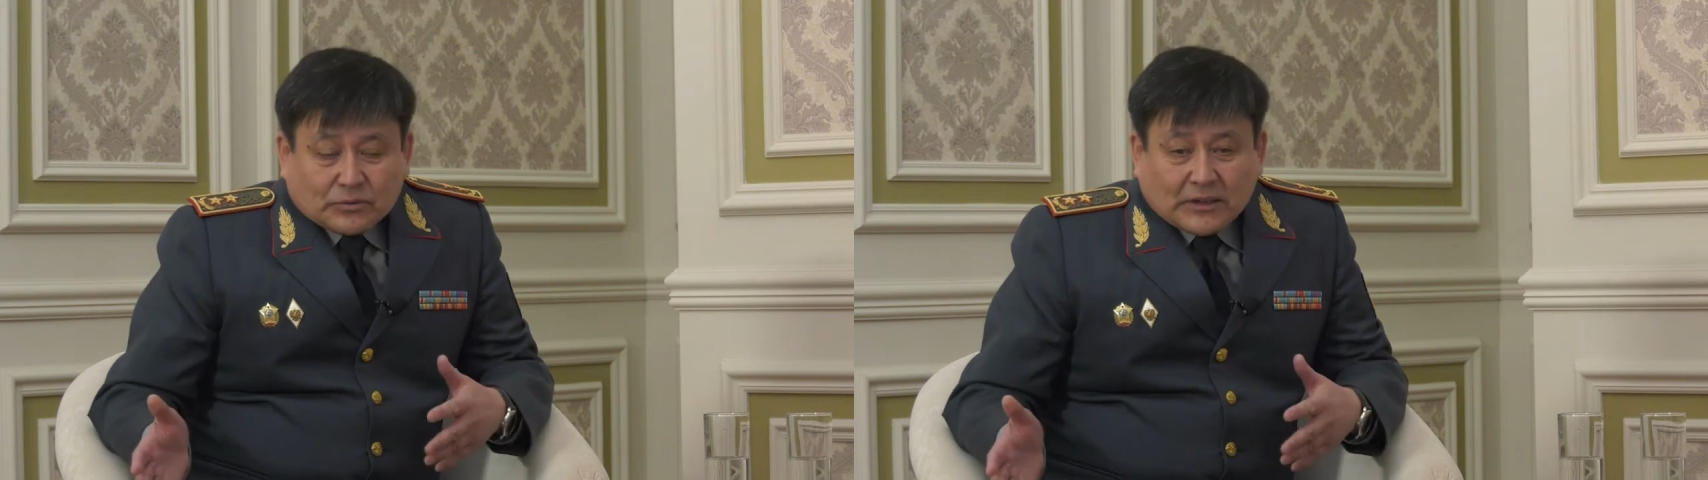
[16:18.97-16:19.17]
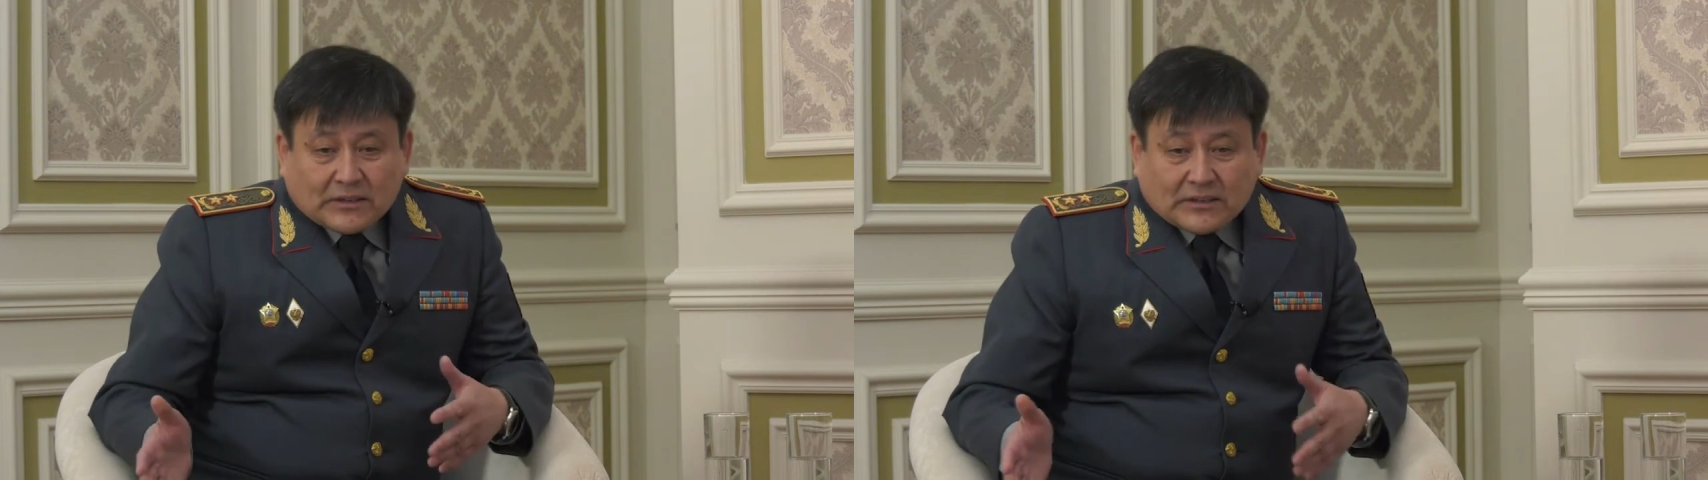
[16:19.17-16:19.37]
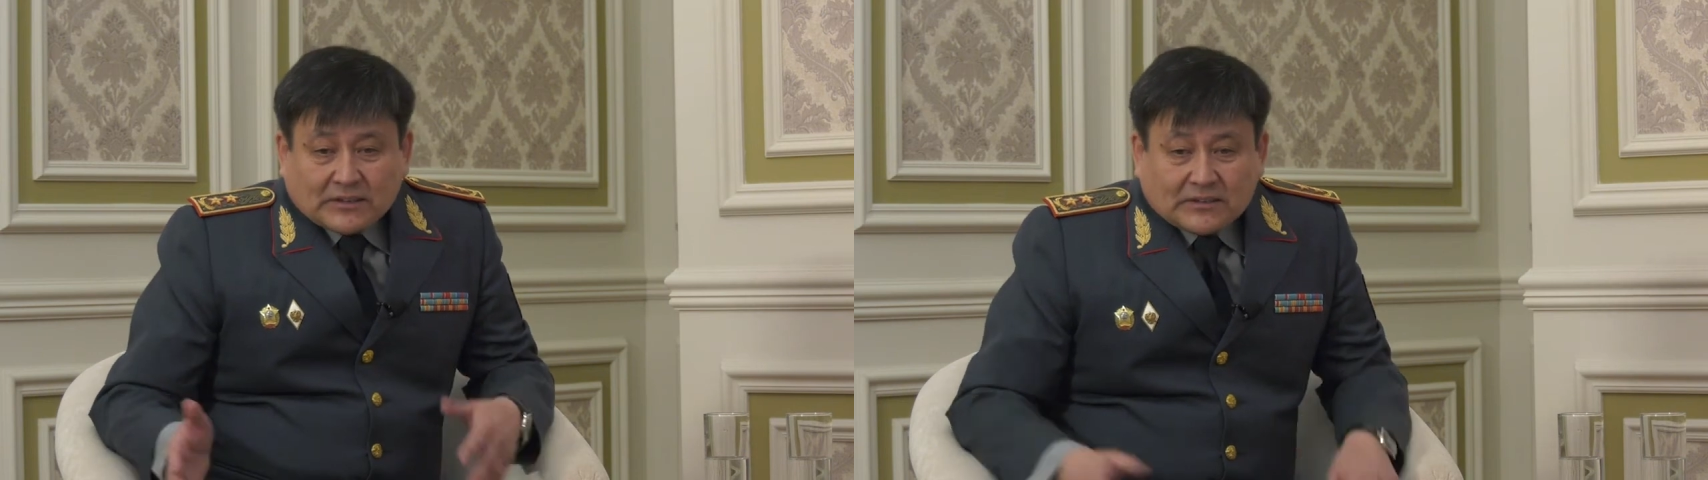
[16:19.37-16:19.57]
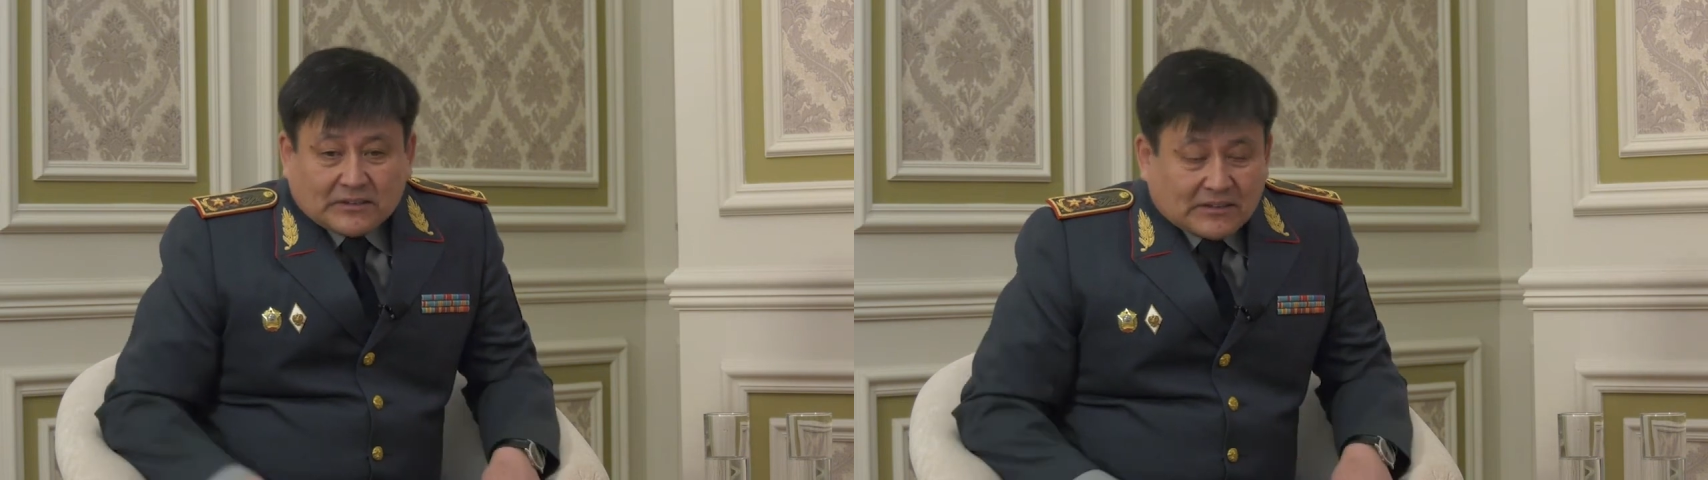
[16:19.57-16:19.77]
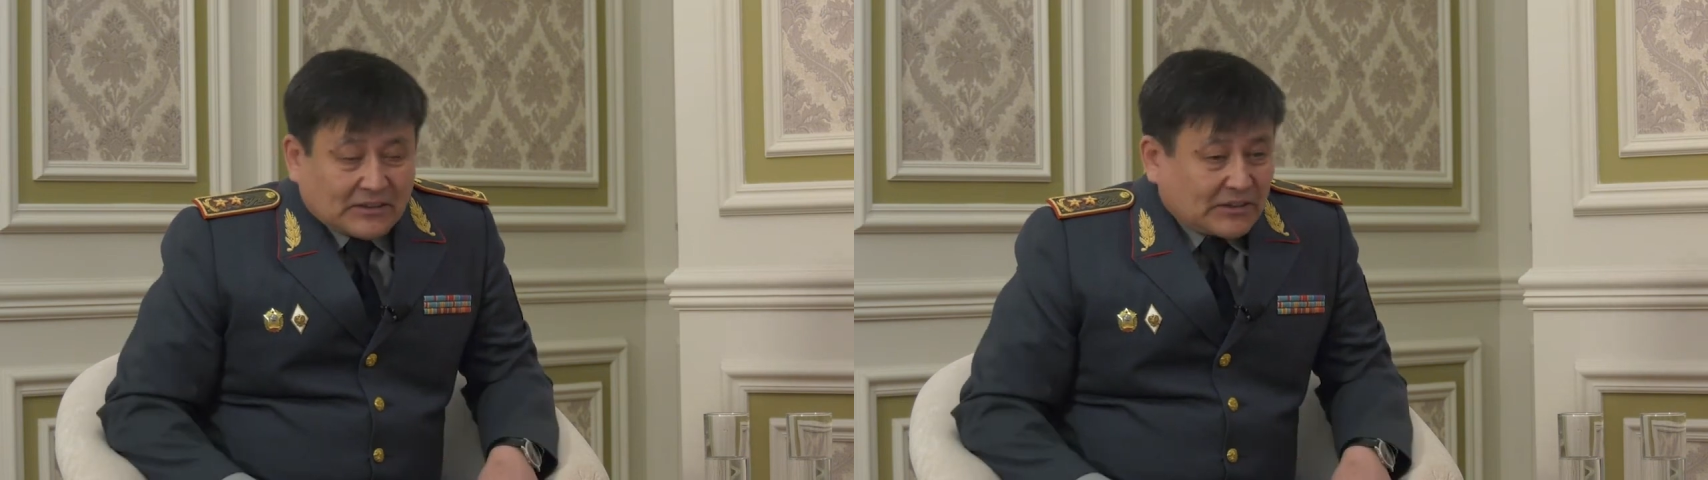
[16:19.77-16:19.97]
куда-то
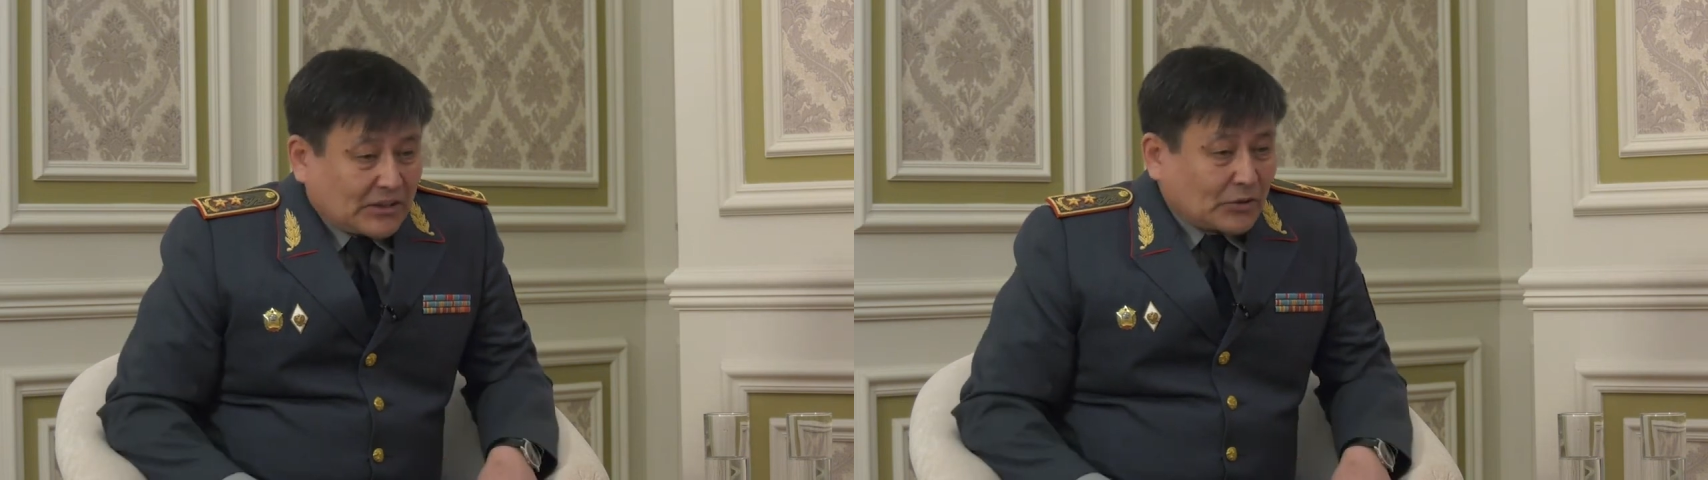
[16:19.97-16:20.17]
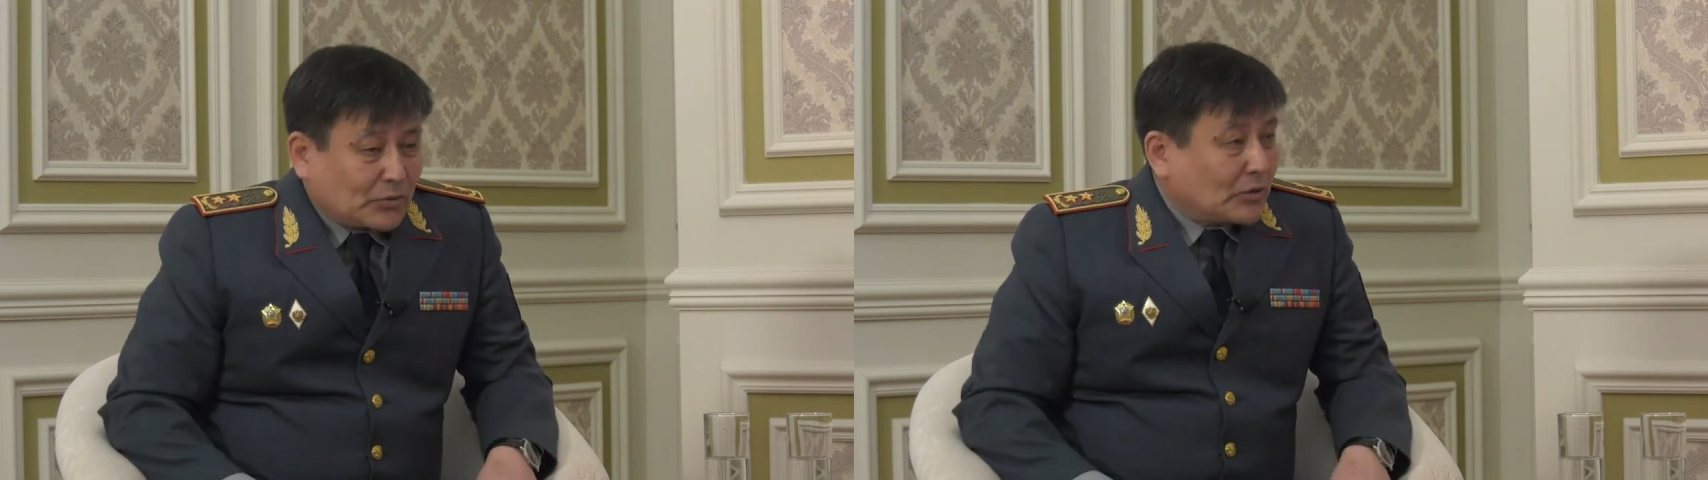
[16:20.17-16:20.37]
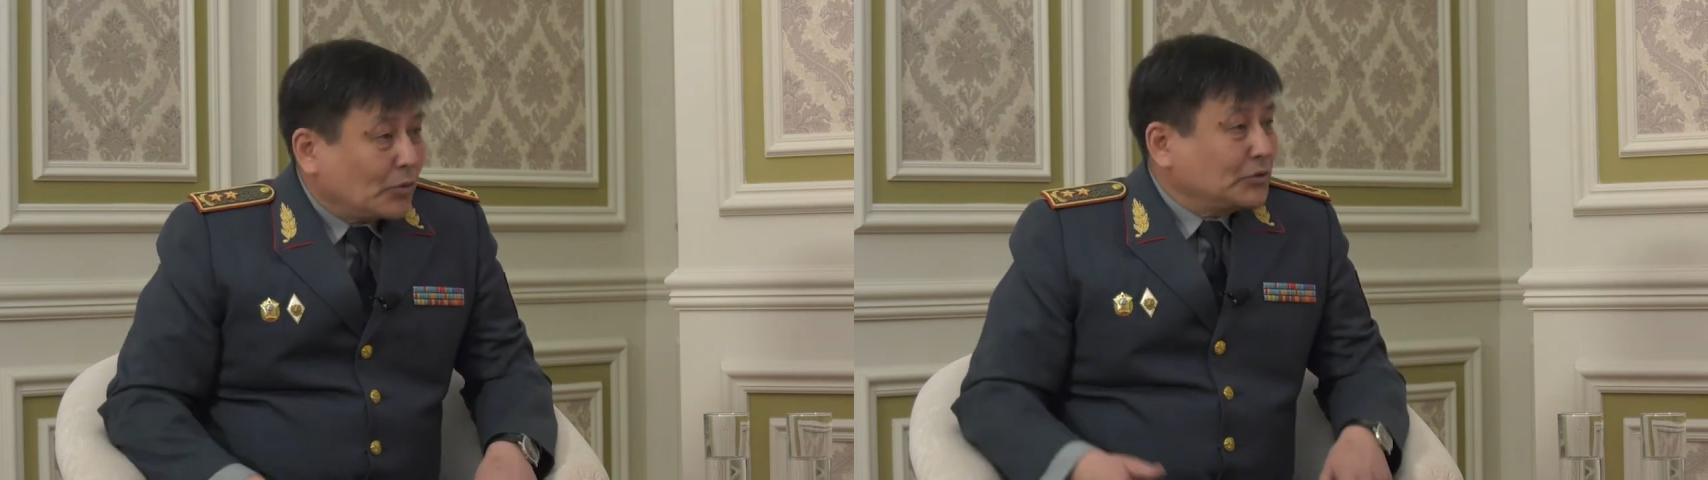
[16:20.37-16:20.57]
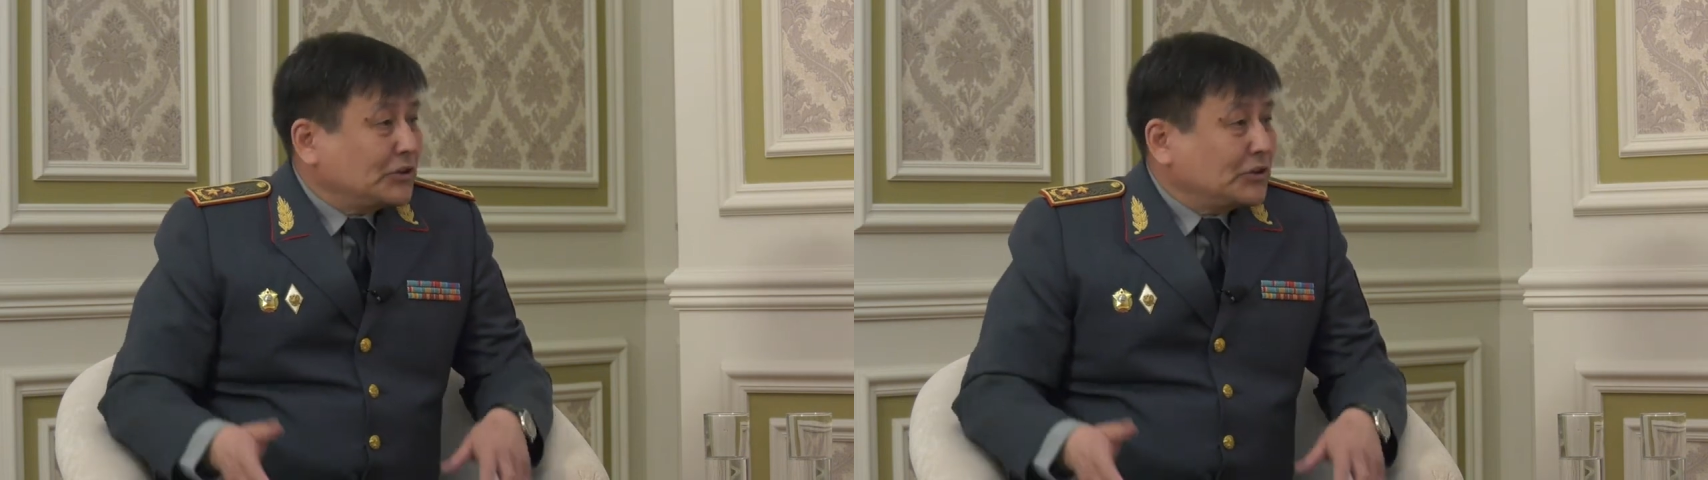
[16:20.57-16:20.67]
едут на